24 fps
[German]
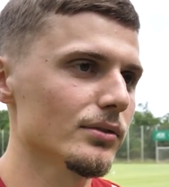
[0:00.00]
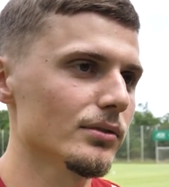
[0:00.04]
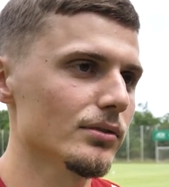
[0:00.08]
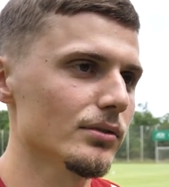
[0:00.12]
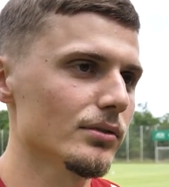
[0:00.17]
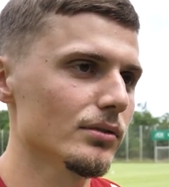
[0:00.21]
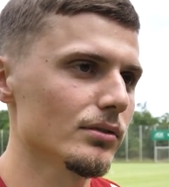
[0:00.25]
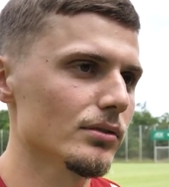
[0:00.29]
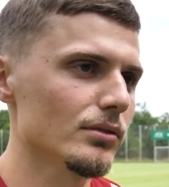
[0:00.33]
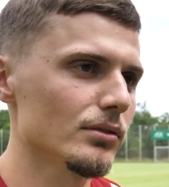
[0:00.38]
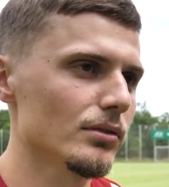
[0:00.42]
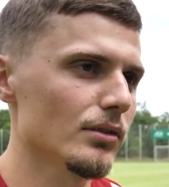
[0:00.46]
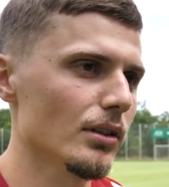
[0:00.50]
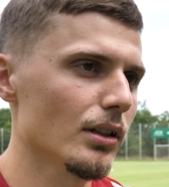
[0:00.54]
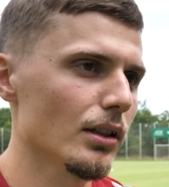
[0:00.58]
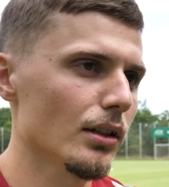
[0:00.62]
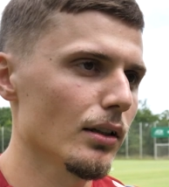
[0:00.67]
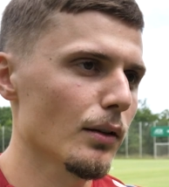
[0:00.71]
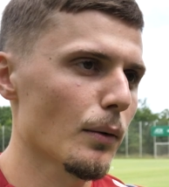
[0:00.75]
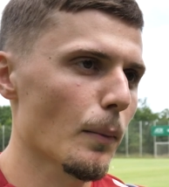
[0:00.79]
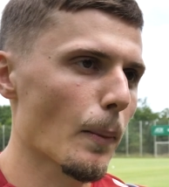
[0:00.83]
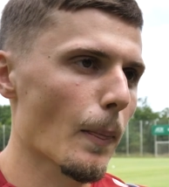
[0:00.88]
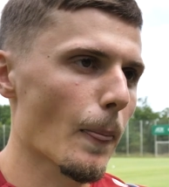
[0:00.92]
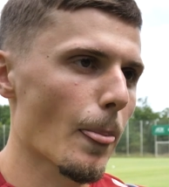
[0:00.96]
Was erwartest du von der
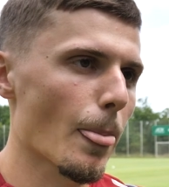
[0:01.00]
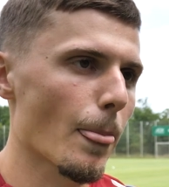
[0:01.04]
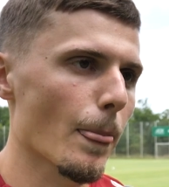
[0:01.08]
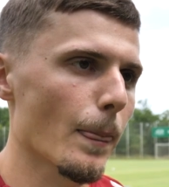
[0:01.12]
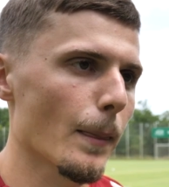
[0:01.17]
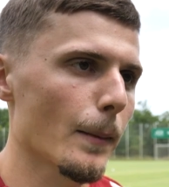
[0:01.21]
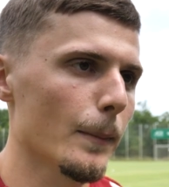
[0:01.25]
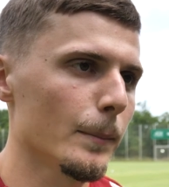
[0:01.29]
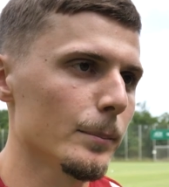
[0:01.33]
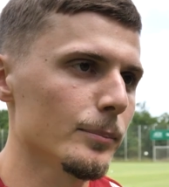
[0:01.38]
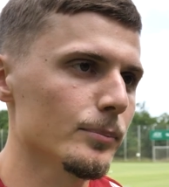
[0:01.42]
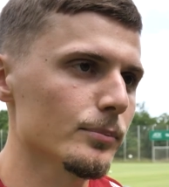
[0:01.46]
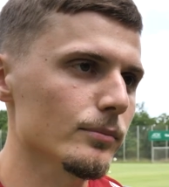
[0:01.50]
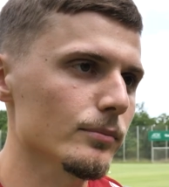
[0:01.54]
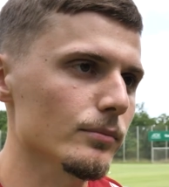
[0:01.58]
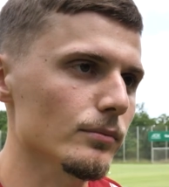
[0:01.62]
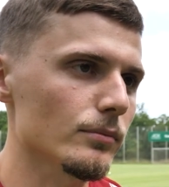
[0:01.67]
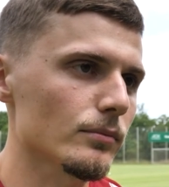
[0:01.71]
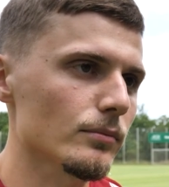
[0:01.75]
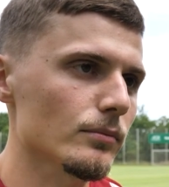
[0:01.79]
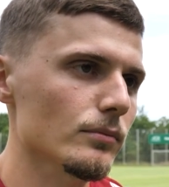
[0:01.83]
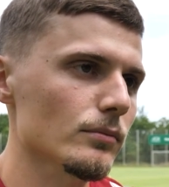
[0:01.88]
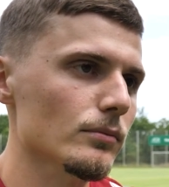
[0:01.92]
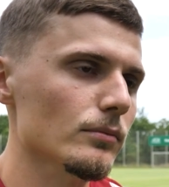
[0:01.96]
Regionalliga Nordost dieses
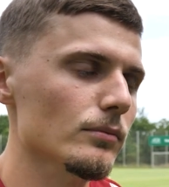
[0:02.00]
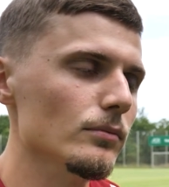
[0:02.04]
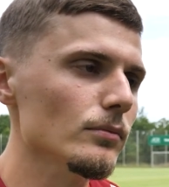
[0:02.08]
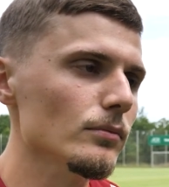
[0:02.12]
Jahr?